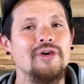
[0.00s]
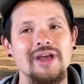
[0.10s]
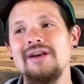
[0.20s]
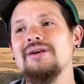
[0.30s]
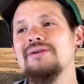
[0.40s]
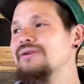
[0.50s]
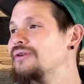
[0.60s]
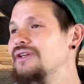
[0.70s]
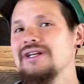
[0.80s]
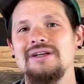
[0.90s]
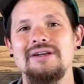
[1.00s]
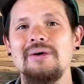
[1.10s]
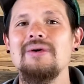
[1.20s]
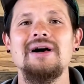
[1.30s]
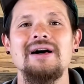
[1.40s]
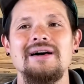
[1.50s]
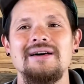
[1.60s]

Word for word: 権力国国家